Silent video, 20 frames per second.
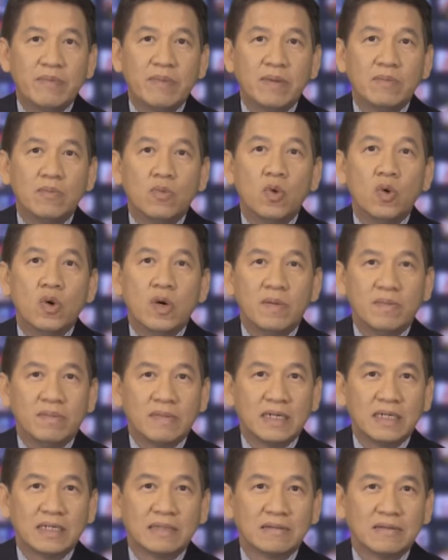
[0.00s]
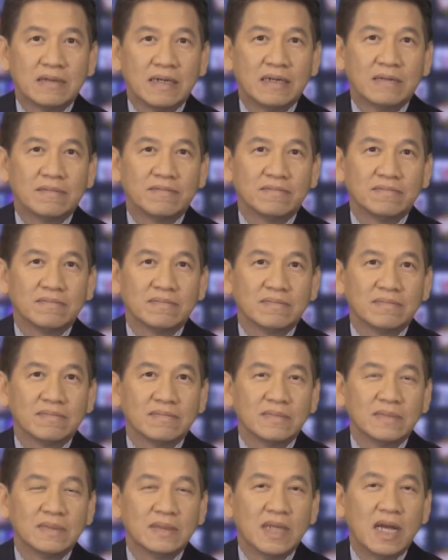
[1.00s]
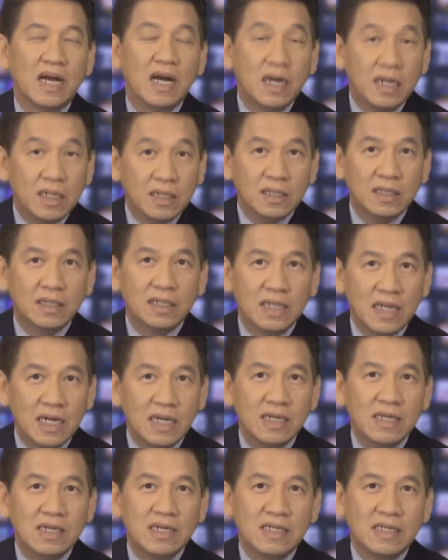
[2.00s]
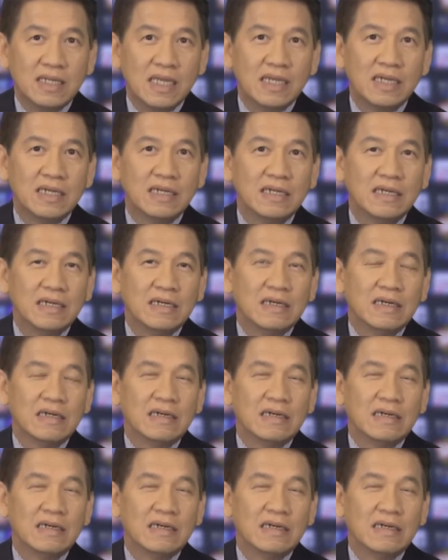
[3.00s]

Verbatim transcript: mà mình mua mà à, hơn nữa đó thì